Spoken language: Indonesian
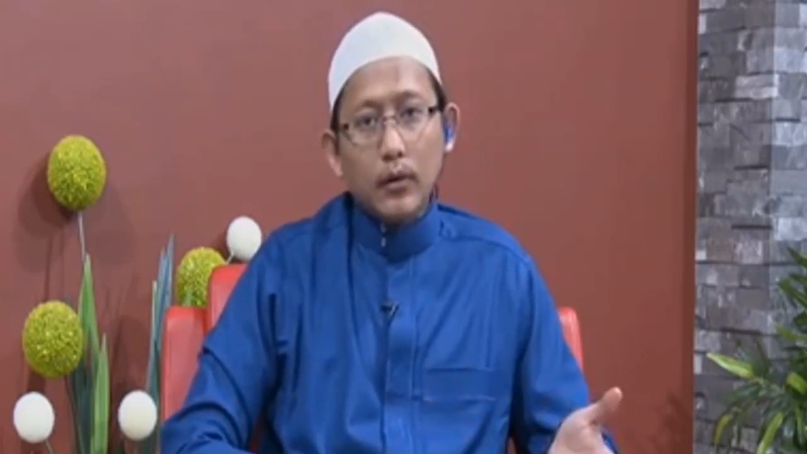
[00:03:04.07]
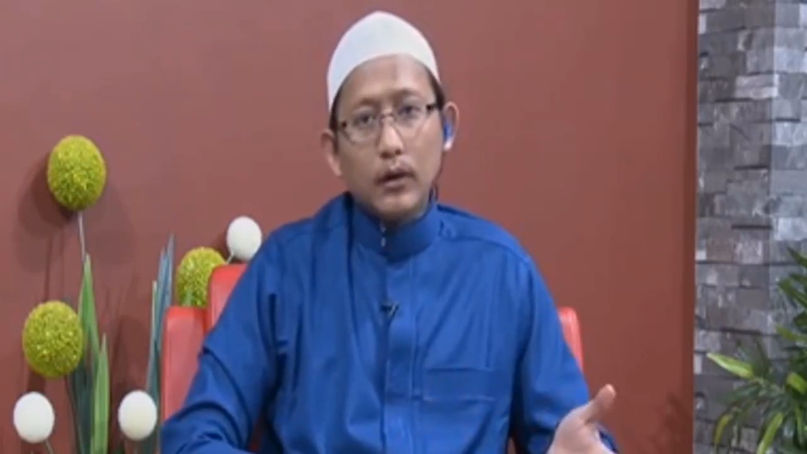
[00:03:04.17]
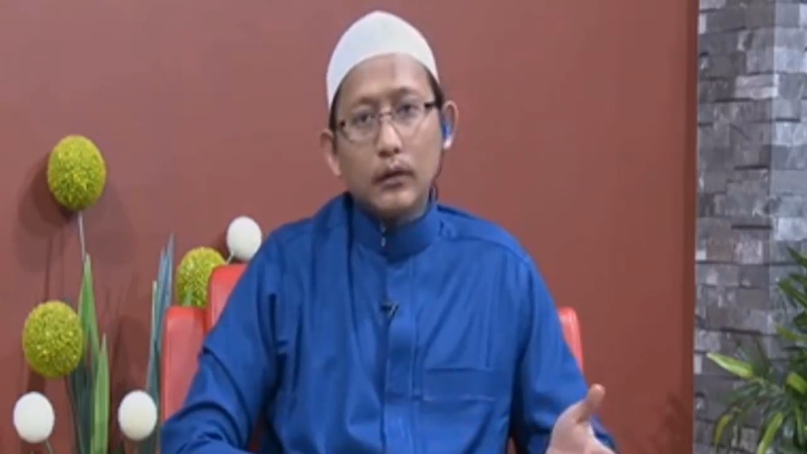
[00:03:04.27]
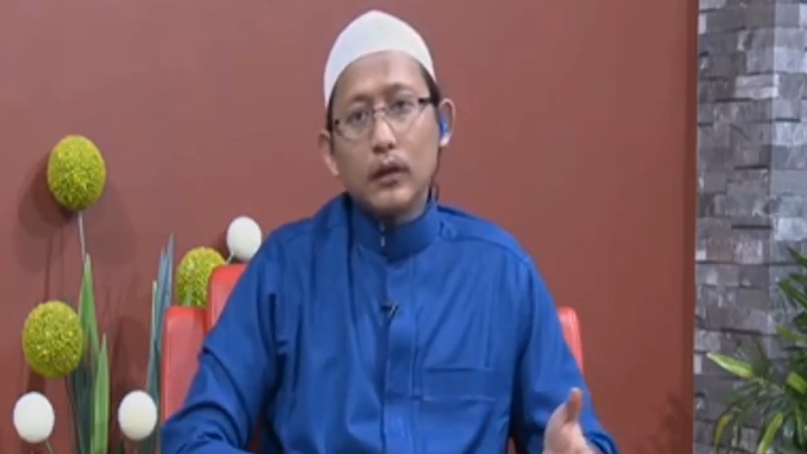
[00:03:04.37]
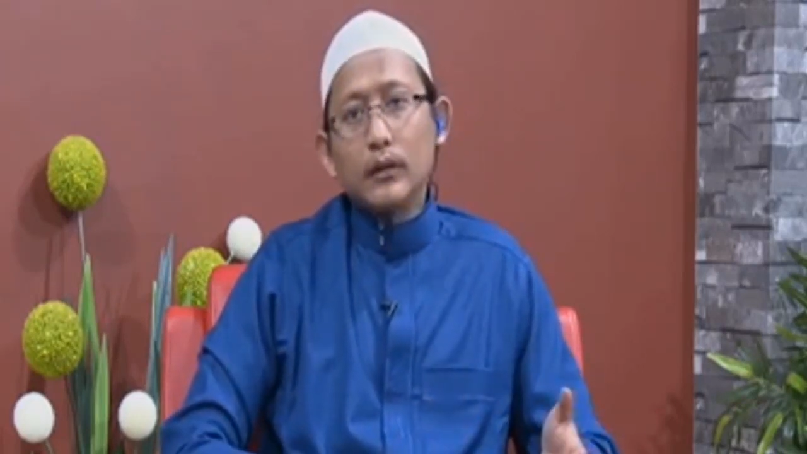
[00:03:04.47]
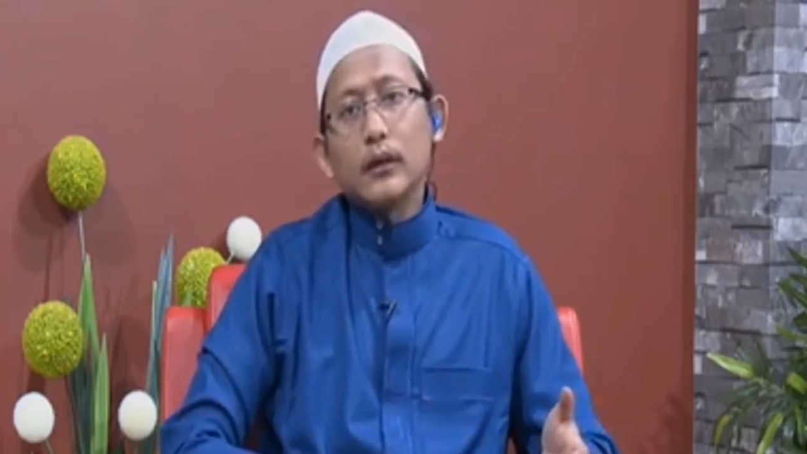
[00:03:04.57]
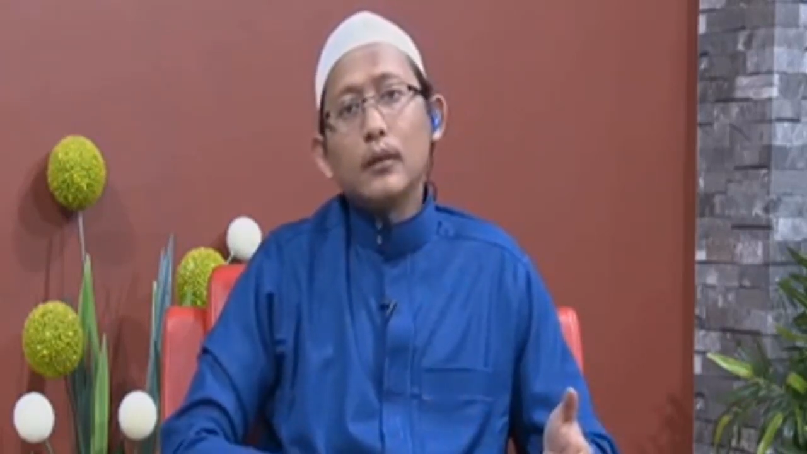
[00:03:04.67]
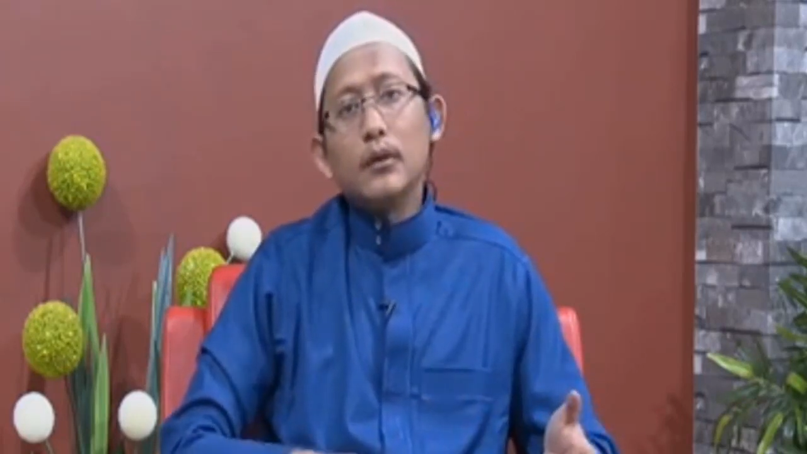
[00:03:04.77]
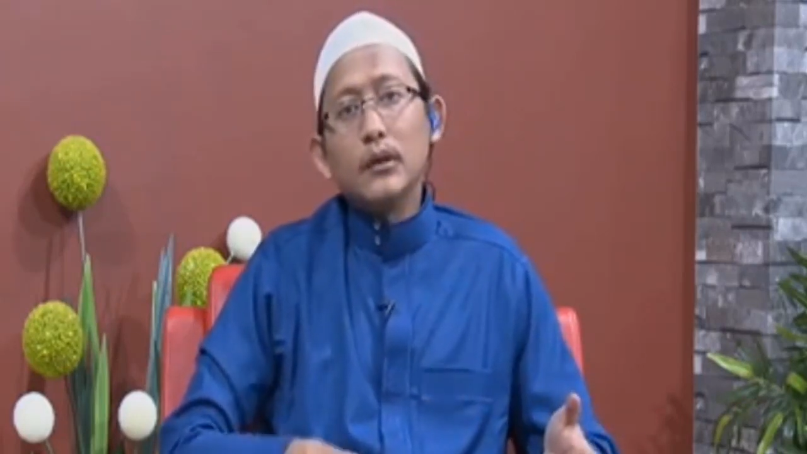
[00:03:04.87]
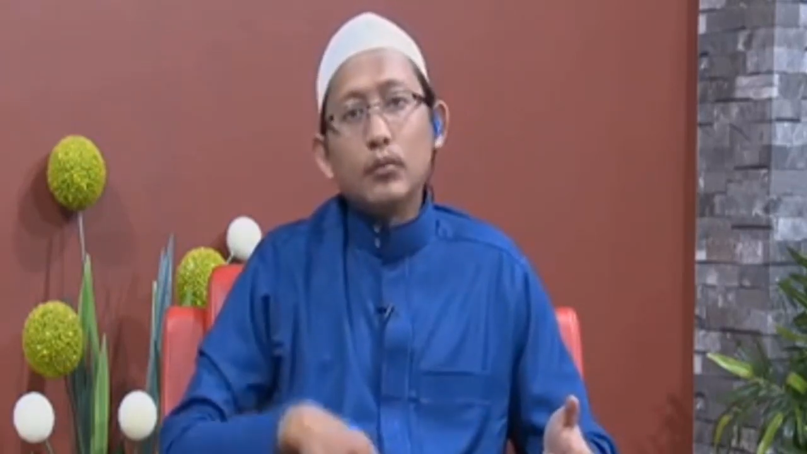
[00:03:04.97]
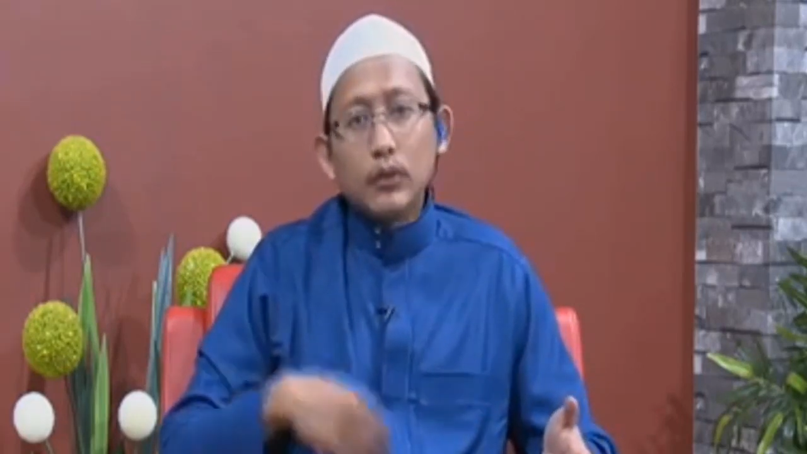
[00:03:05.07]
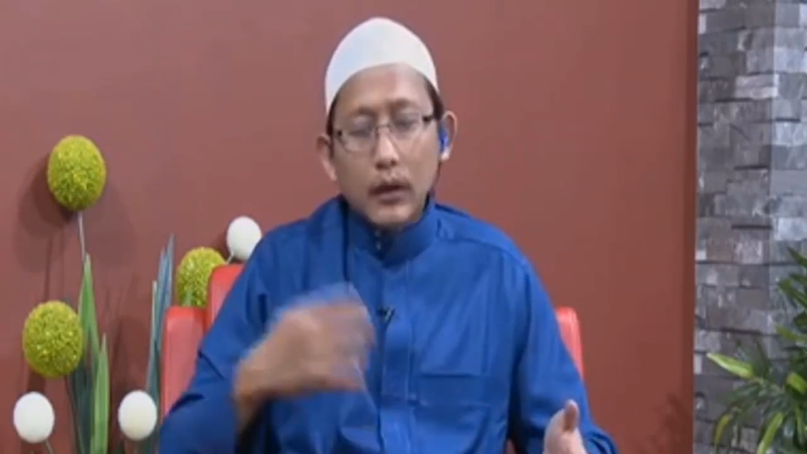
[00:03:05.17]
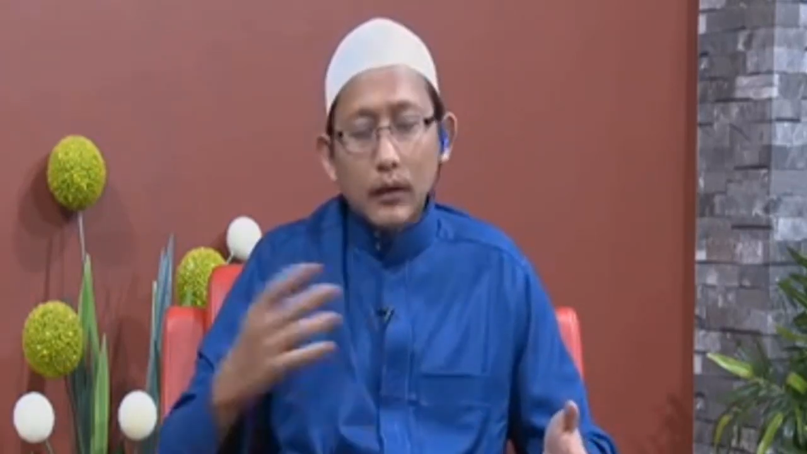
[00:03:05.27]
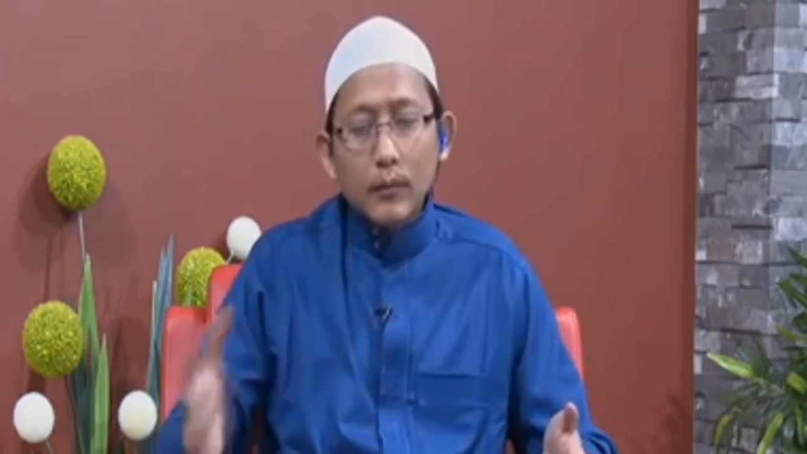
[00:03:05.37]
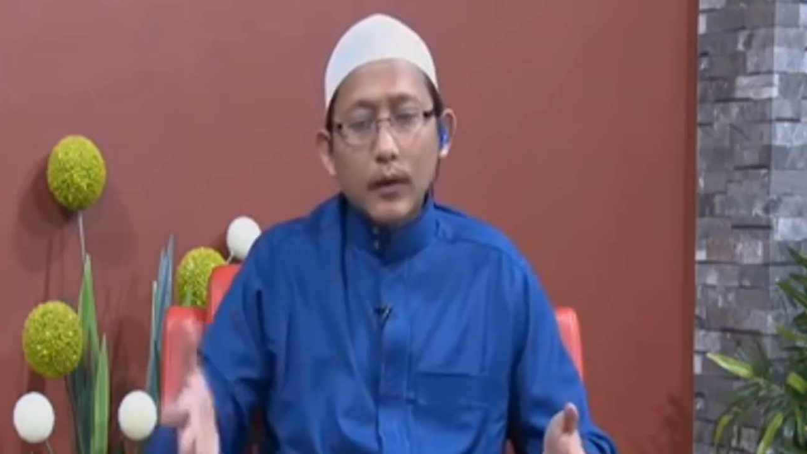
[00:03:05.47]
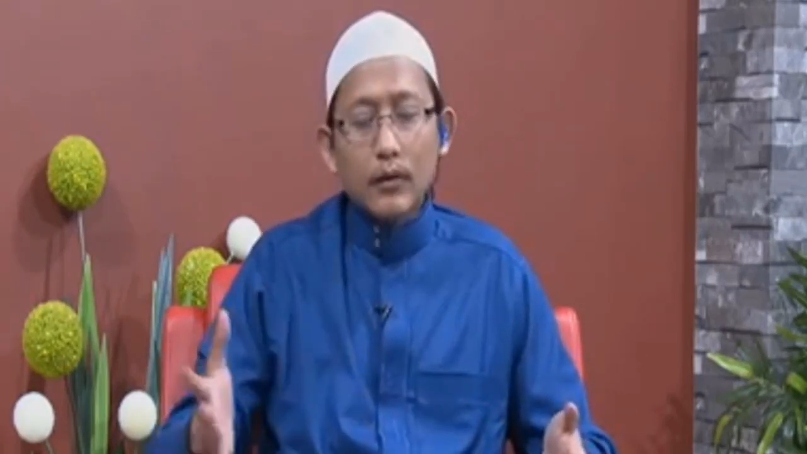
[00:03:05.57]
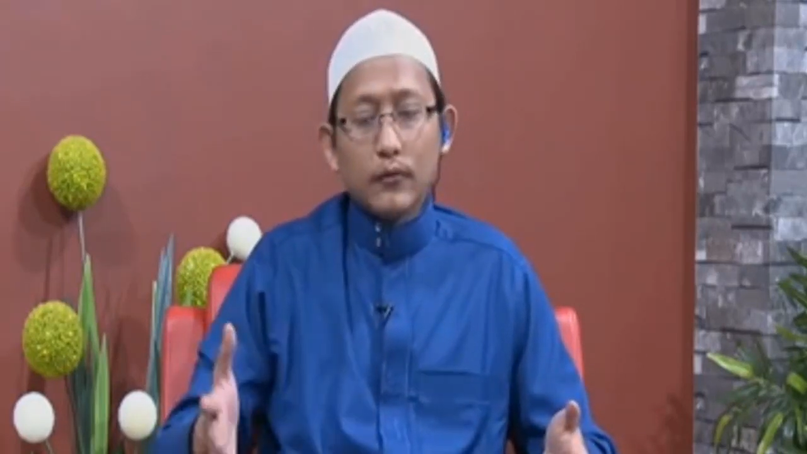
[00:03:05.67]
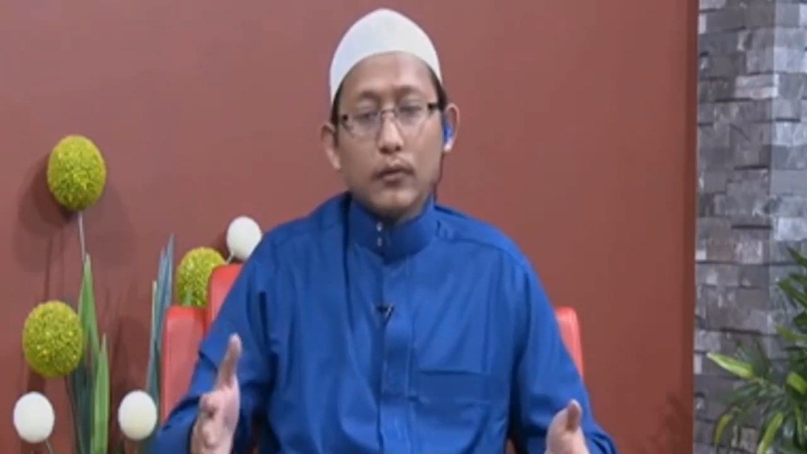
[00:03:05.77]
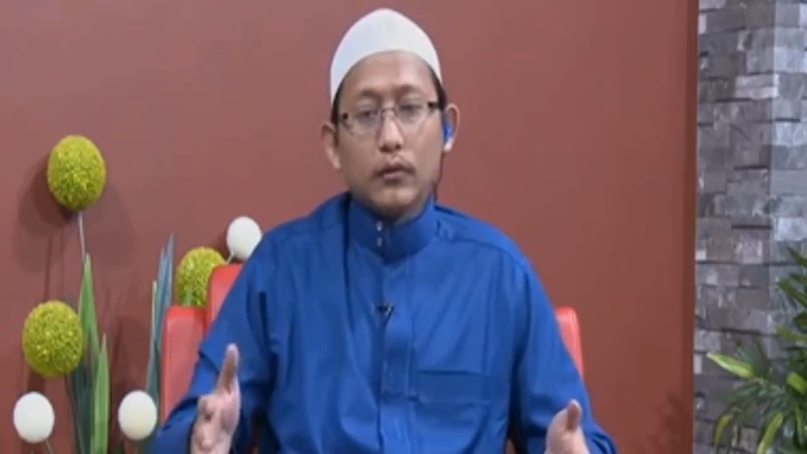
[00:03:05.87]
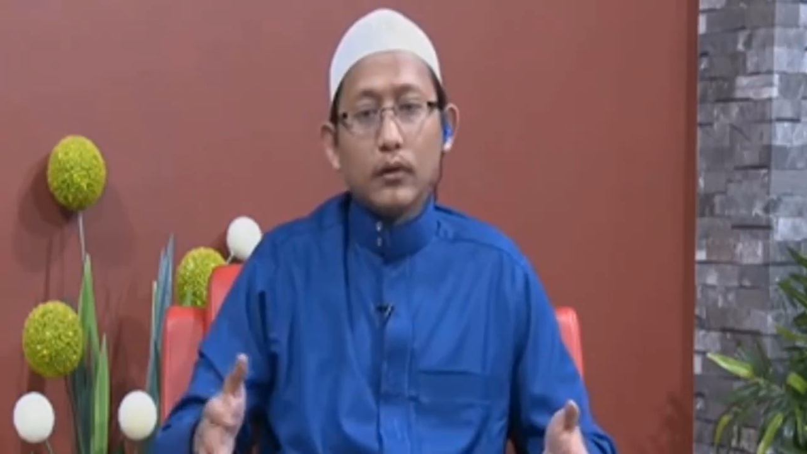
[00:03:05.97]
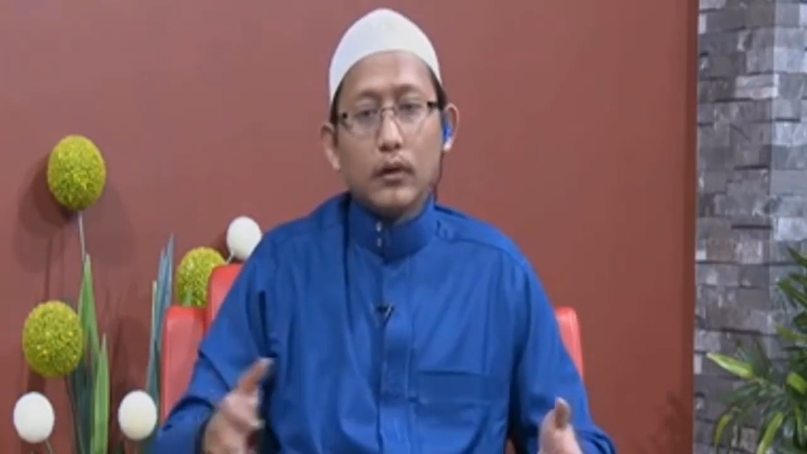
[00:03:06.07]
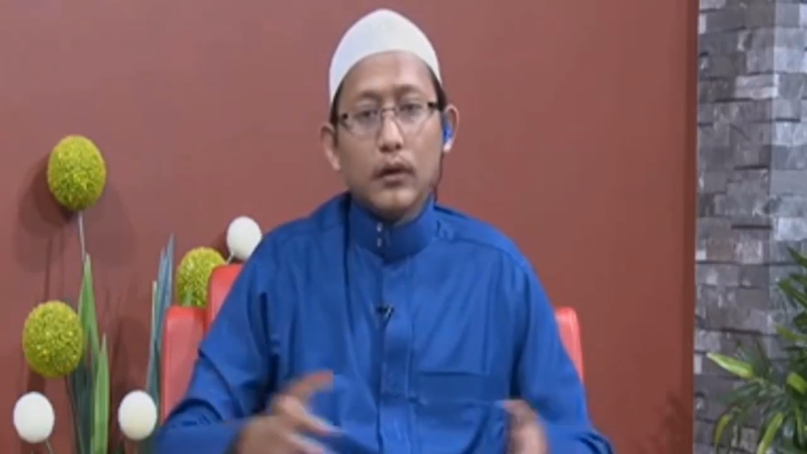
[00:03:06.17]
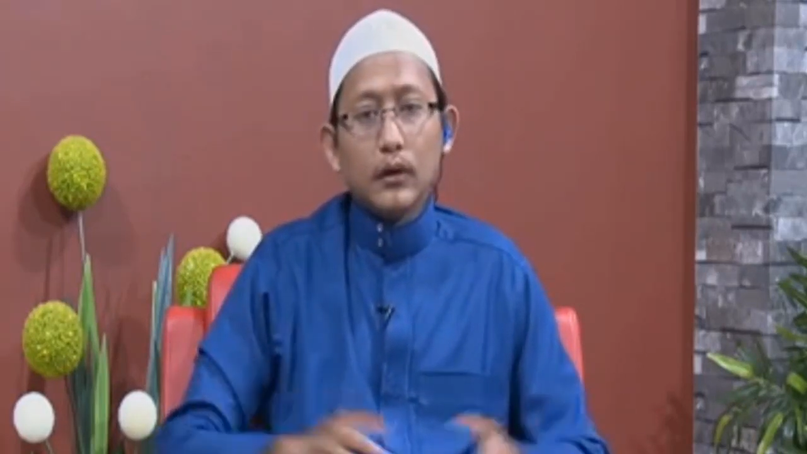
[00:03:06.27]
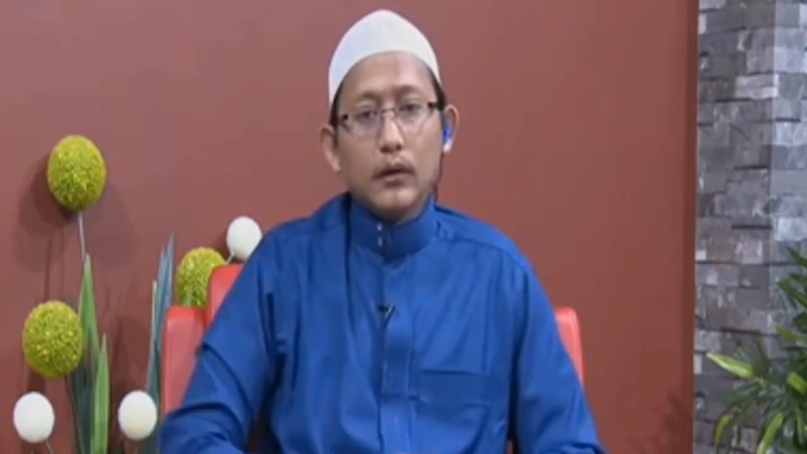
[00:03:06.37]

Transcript: orang dan kita menyebutkan nama Rasulullah,